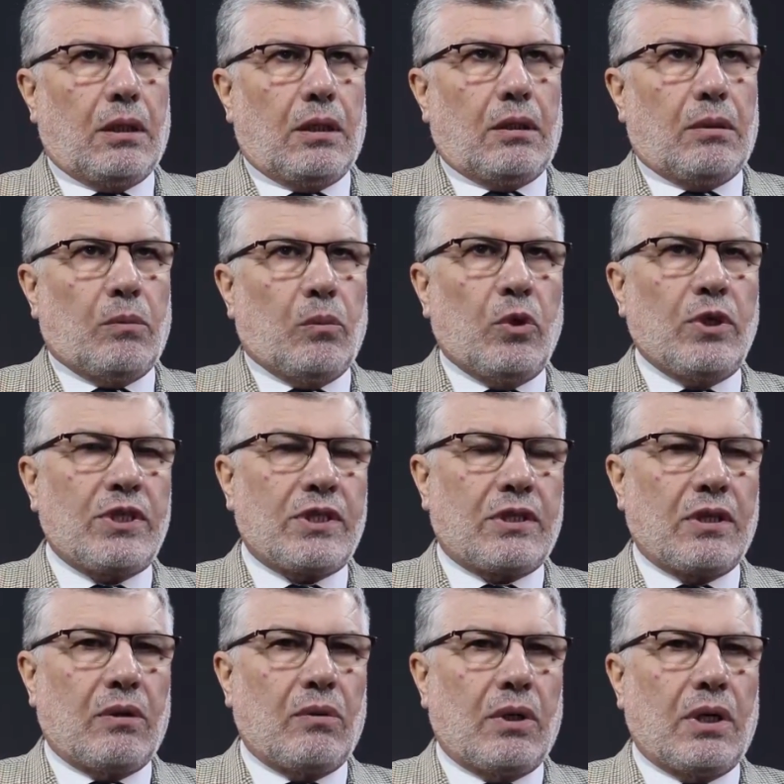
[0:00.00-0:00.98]
آه،
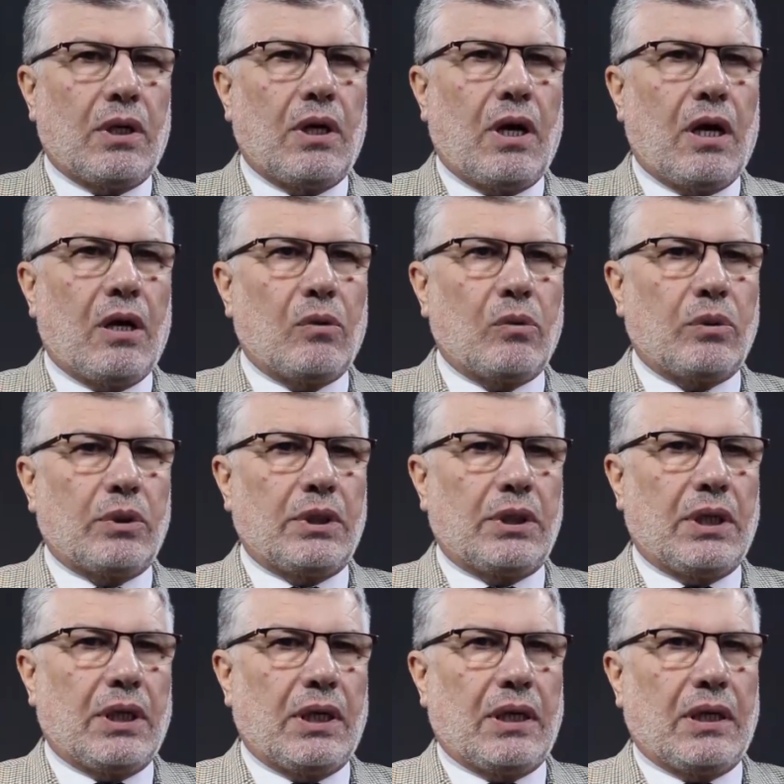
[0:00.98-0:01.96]
مستوى أو
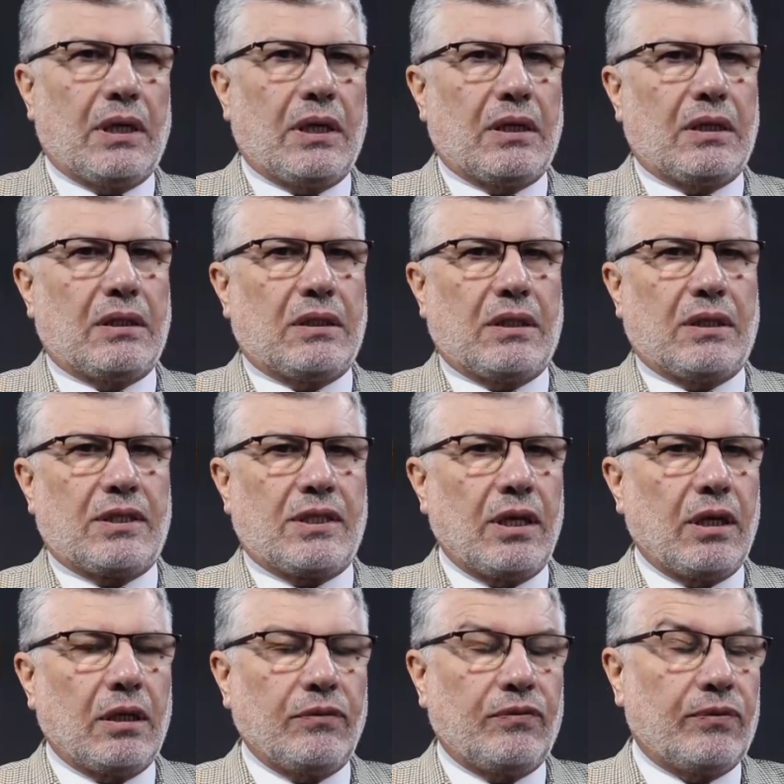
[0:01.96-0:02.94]
إلى آه،
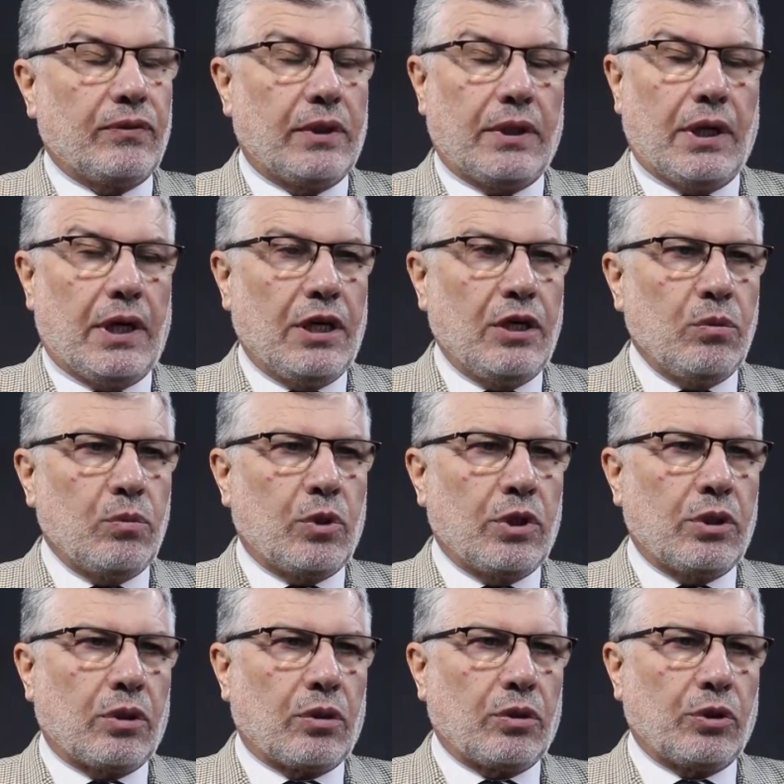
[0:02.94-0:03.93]
سقف لا
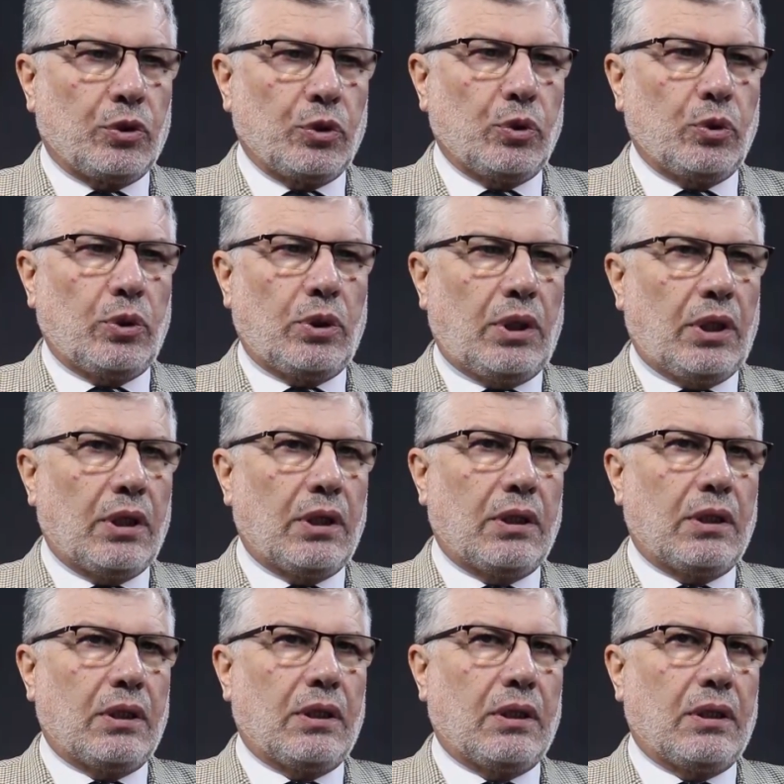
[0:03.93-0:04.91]
يمكن الرجوع
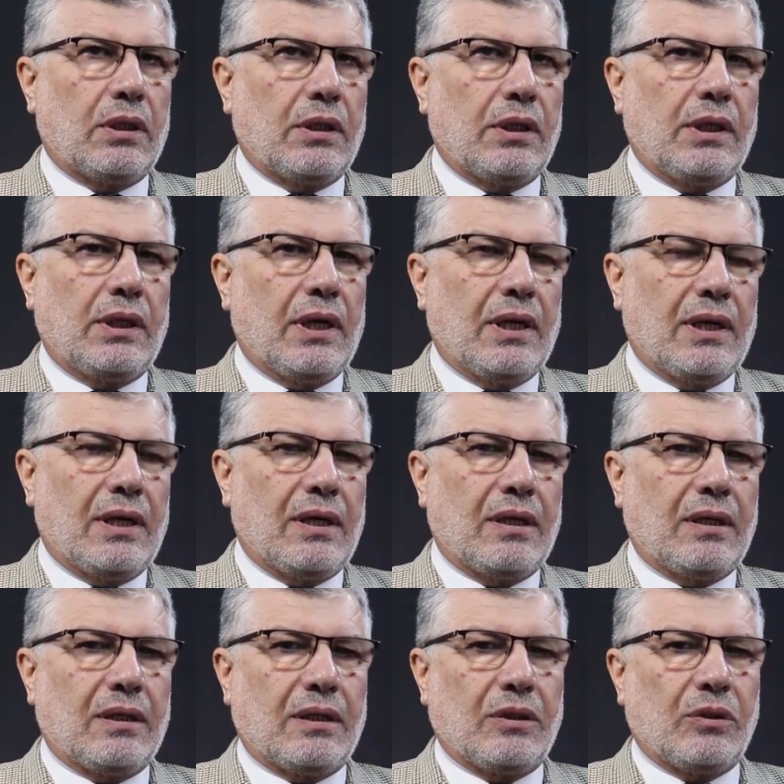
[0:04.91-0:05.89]
آه،
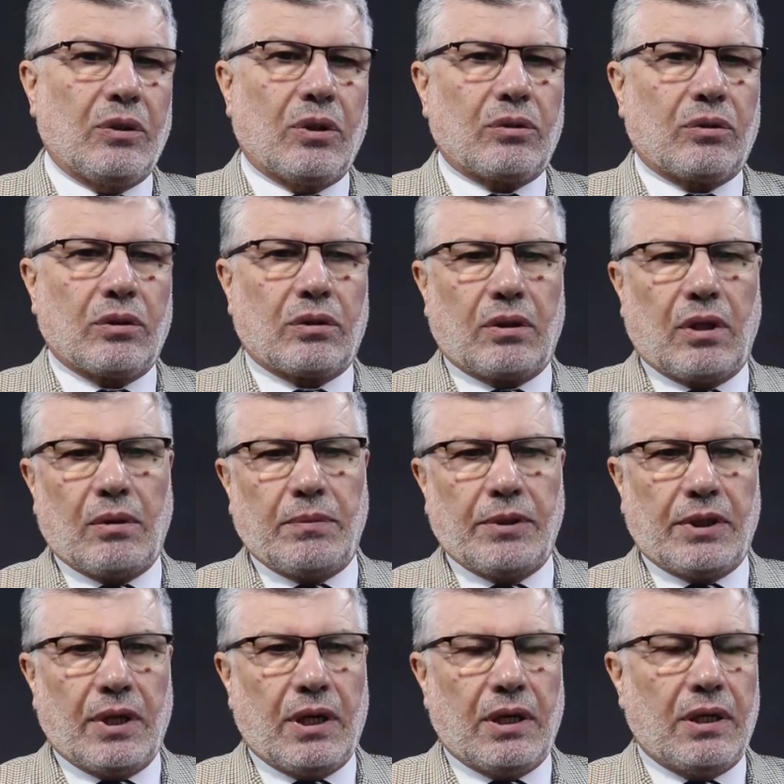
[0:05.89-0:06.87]
إلى نقطة
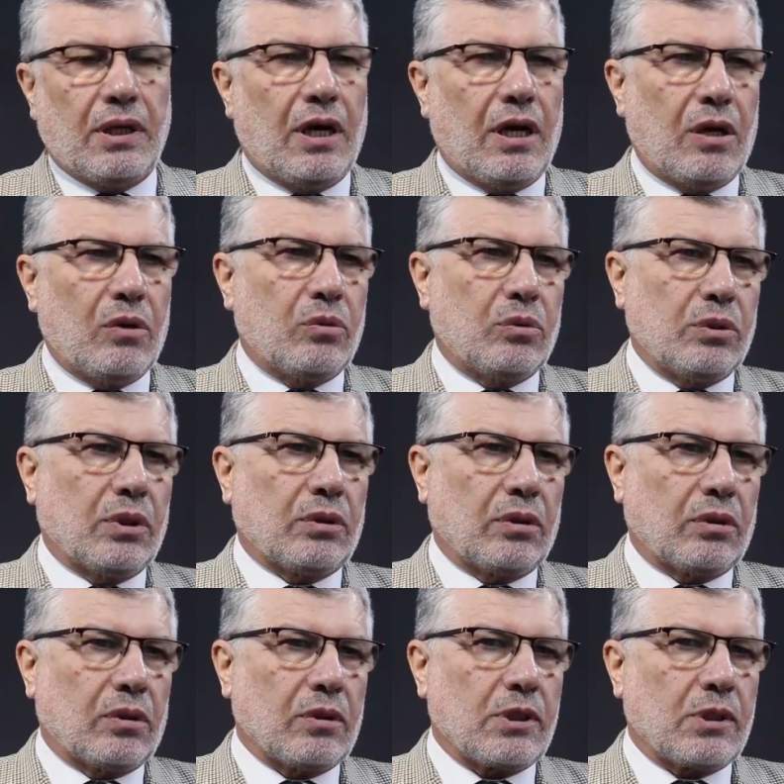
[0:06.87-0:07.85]
البداية أو
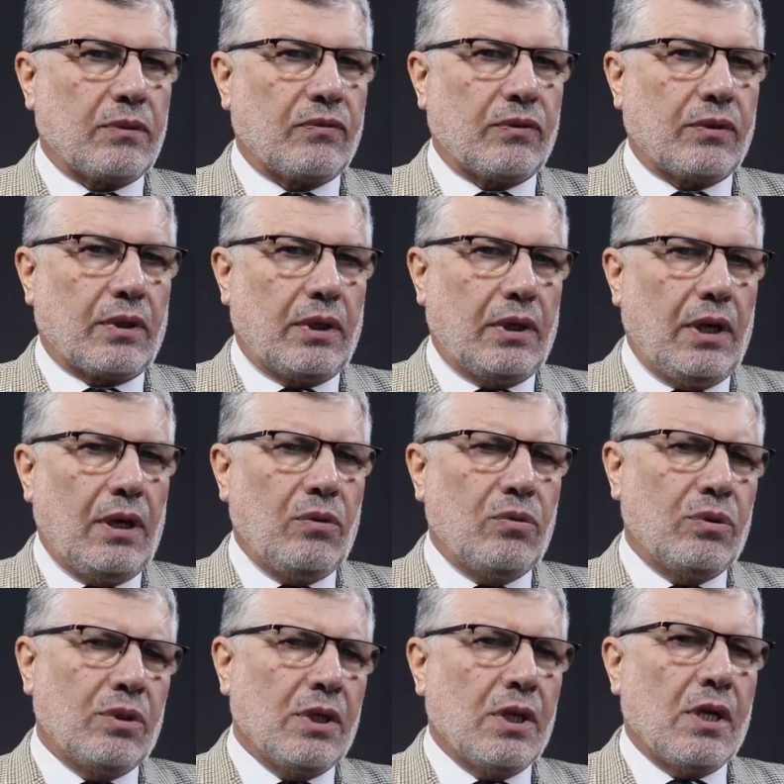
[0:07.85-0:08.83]
نقطة الصفر
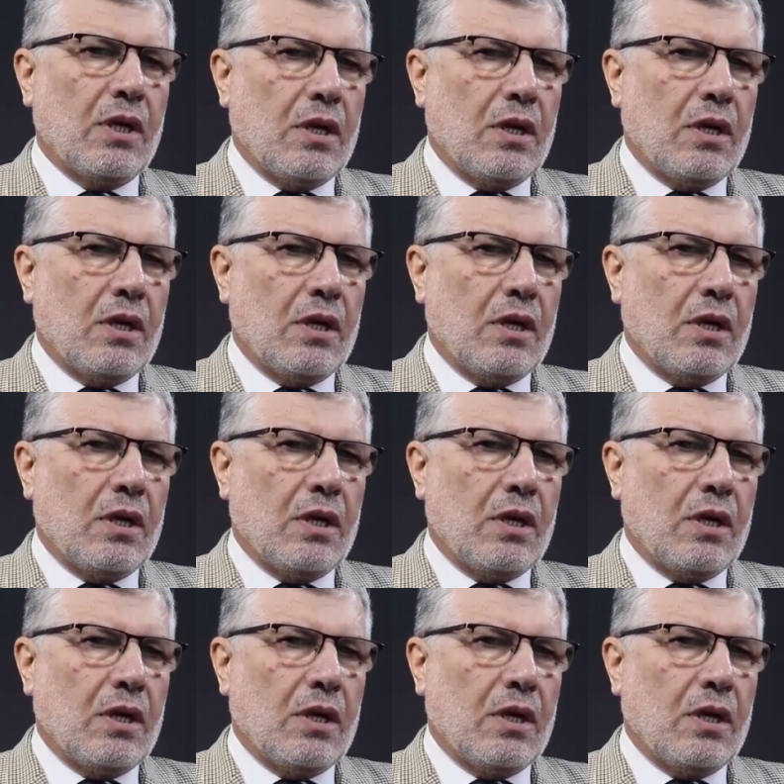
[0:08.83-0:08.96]
أو